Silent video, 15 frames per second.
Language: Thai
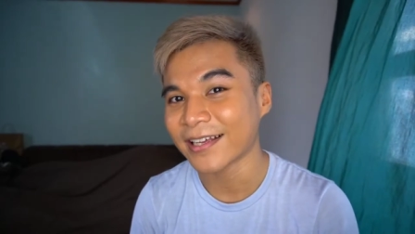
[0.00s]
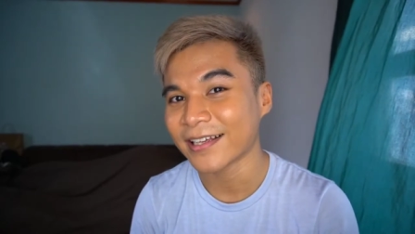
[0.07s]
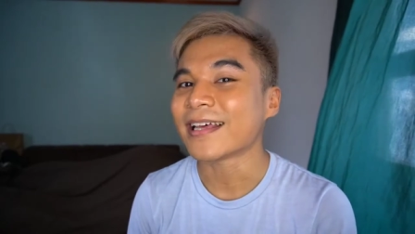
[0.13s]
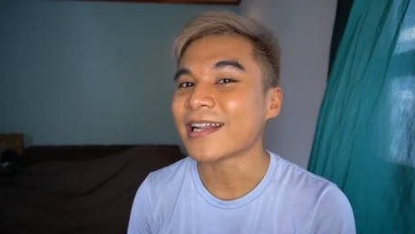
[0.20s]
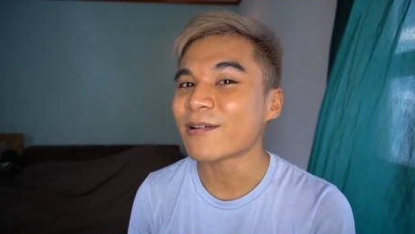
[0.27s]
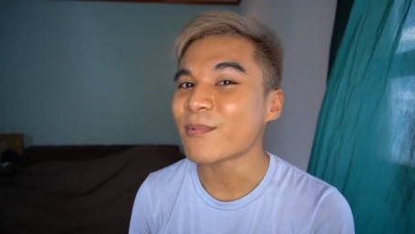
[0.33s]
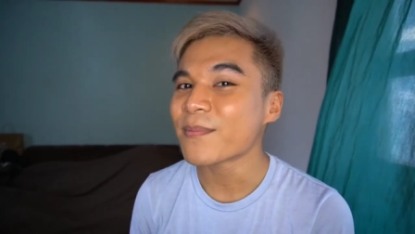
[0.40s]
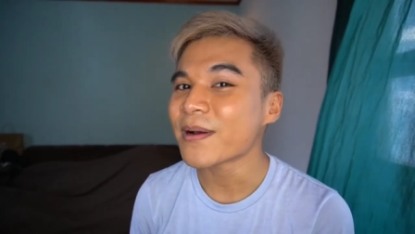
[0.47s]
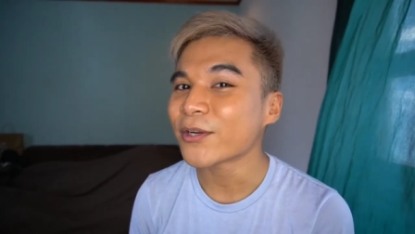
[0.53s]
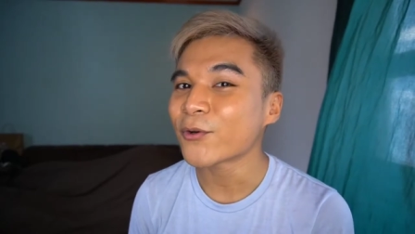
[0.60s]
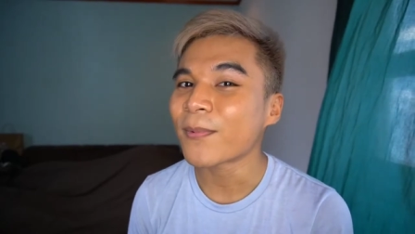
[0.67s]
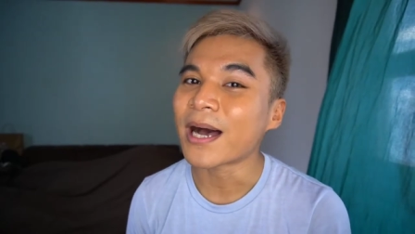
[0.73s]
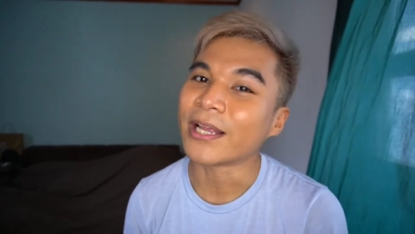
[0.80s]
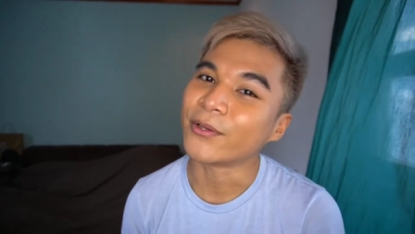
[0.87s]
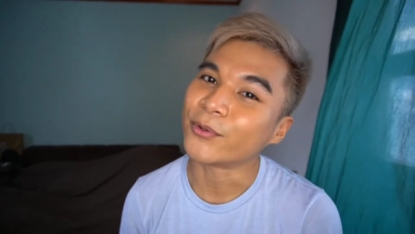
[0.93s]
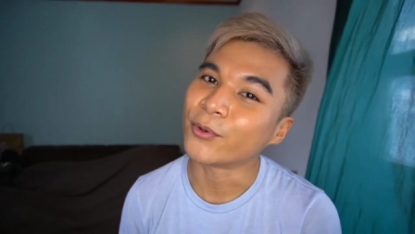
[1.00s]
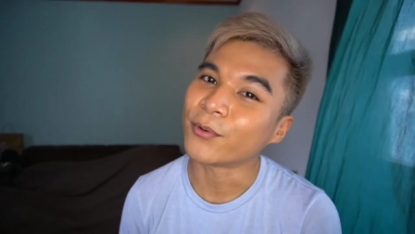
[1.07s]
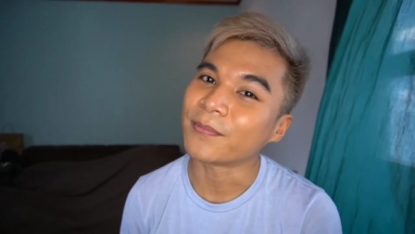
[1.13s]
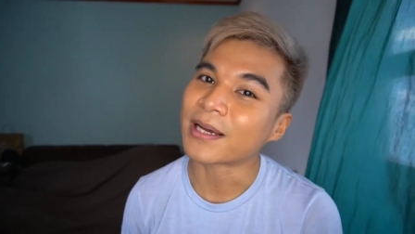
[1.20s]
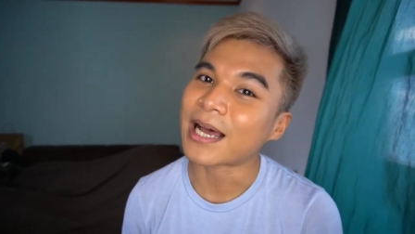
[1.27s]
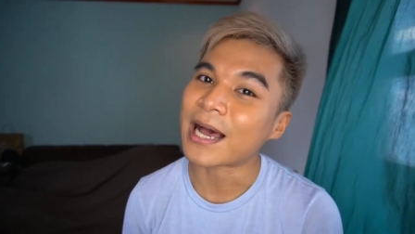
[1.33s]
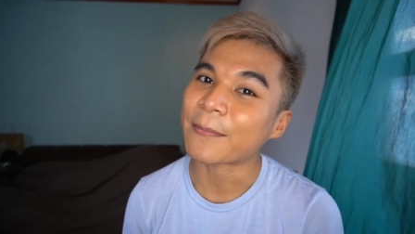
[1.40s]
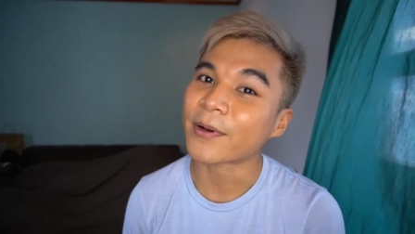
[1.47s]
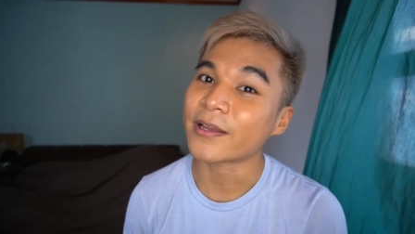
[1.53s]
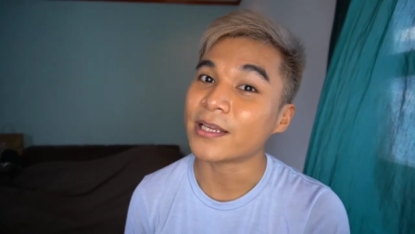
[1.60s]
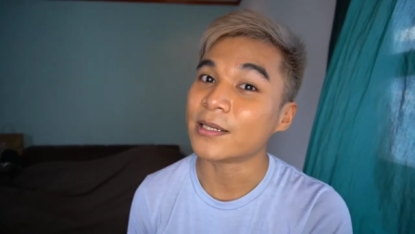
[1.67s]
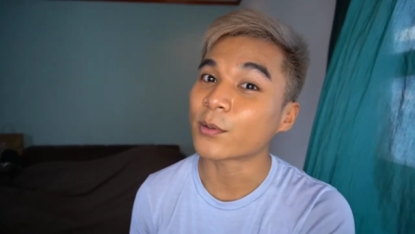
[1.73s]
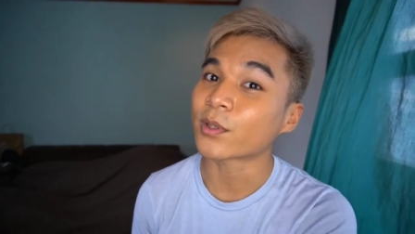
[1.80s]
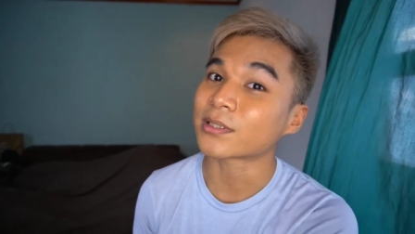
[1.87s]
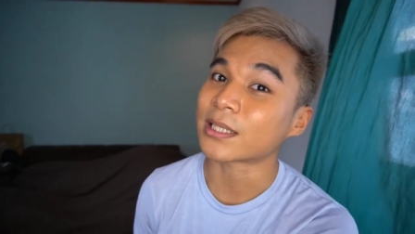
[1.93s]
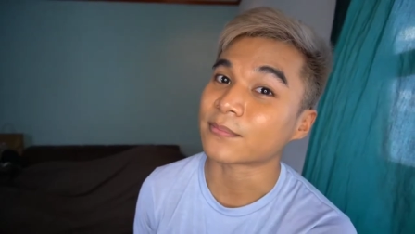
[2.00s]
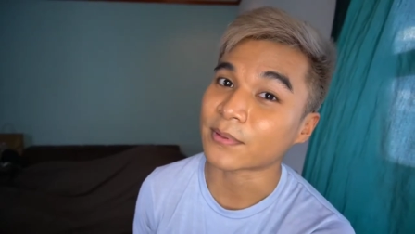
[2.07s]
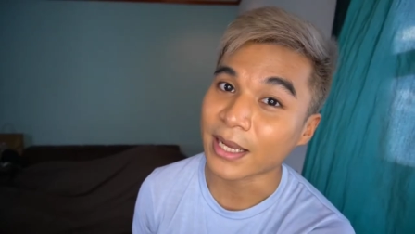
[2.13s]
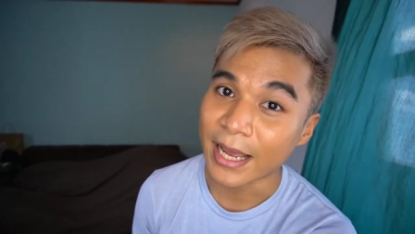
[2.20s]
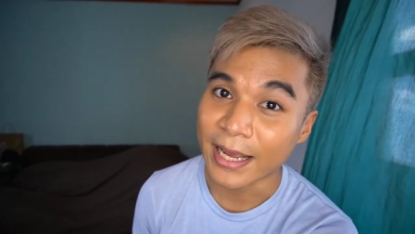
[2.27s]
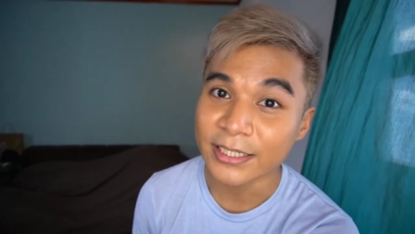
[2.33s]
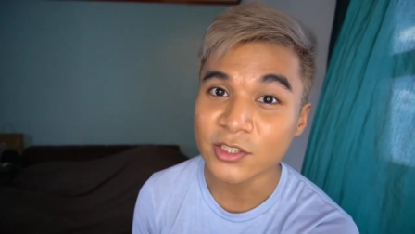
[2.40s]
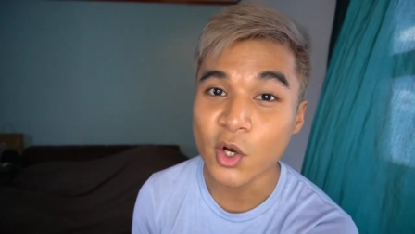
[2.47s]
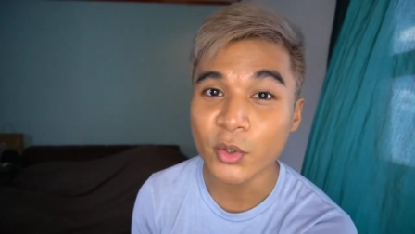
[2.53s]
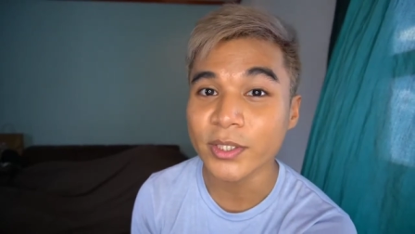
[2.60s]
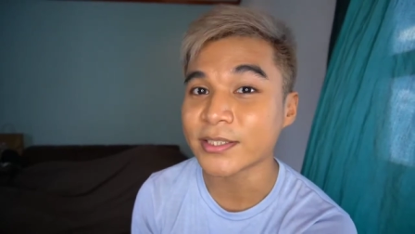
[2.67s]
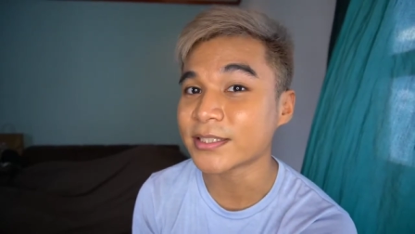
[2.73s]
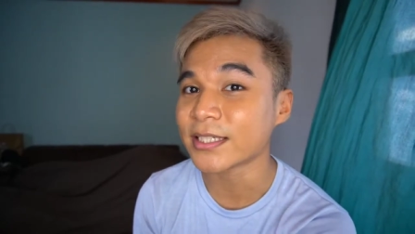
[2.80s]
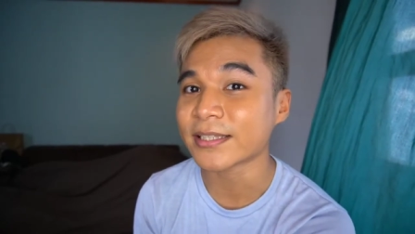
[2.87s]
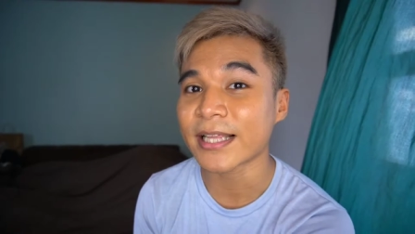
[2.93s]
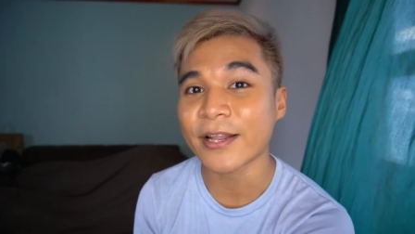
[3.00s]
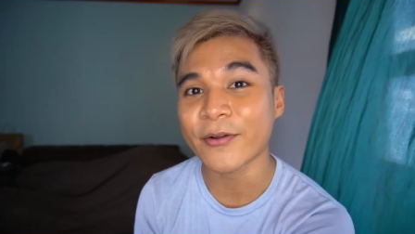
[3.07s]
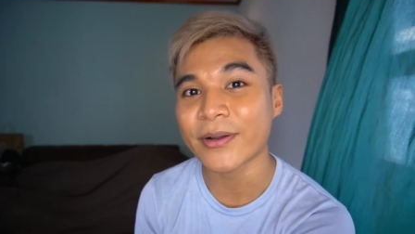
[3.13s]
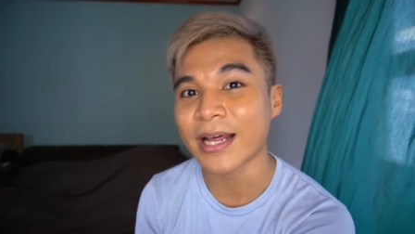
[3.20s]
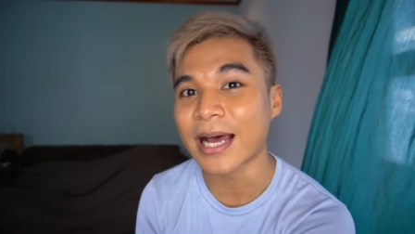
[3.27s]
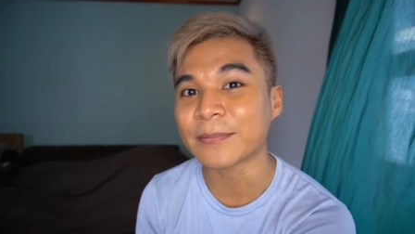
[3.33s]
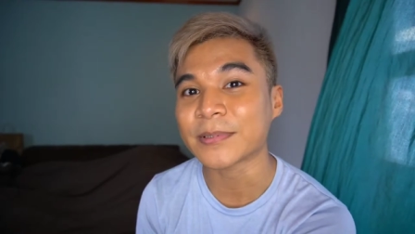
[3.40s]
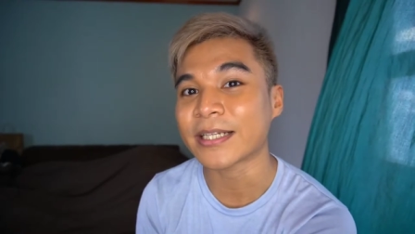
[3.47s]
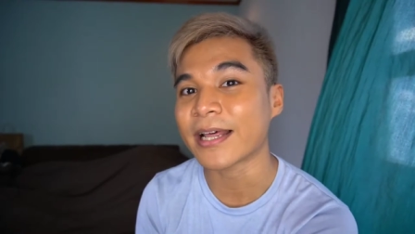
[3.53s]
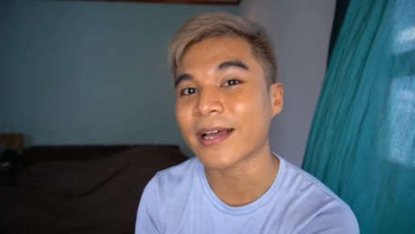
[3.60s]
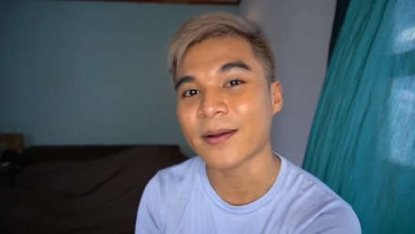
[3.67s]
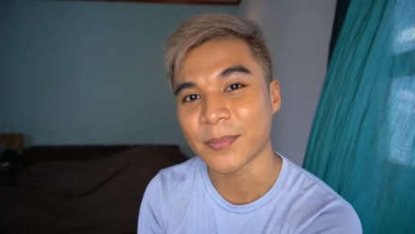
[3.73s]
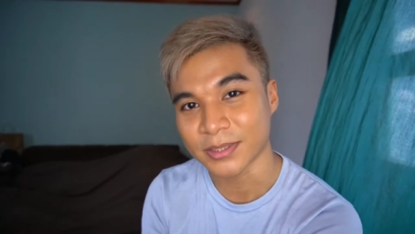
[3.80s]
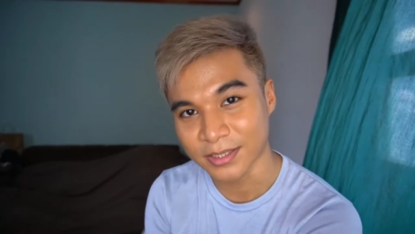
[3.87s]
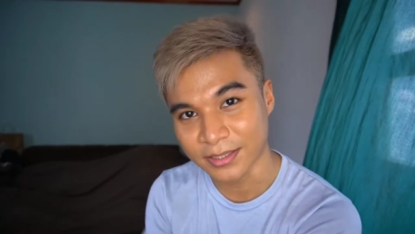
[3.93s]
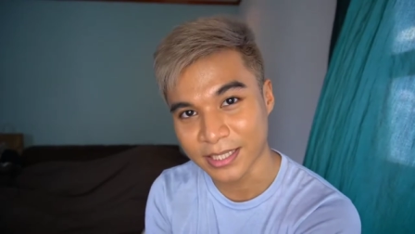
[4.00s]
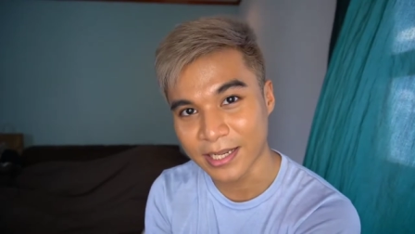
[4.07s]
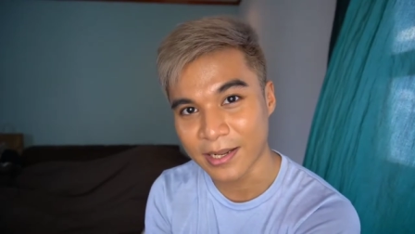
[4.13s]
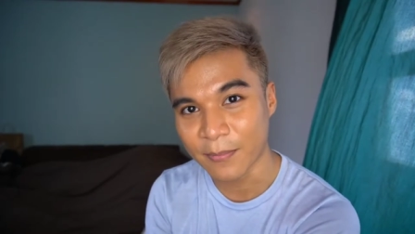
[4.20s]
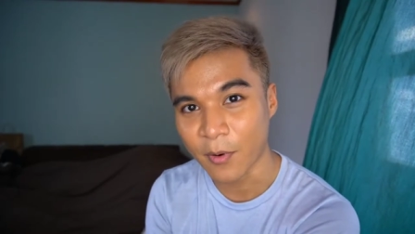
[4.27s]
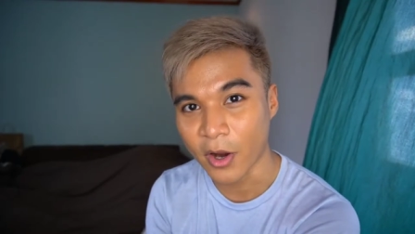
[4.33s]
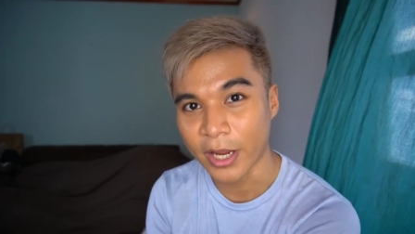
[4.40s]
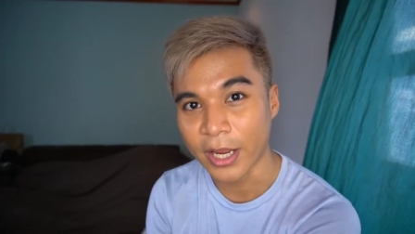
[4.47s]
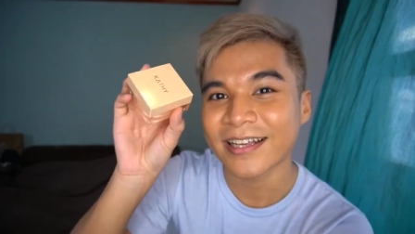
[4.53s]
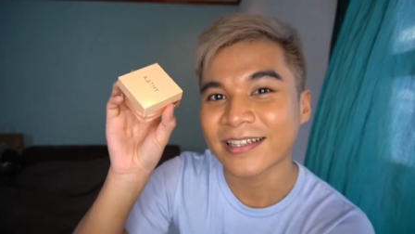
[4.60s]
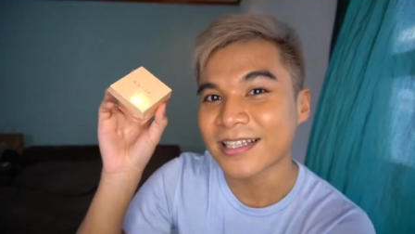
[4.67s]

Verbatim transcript: และถ้าเพื่อนๆดูผ่าน ยูทูบ นะครับก็อย่าลืมกด ซับสไครบ์ ให้ช่อง ดี ซี เต้ด้วยนะครับจะได้กลับมาเจอเต้ได้บ่อย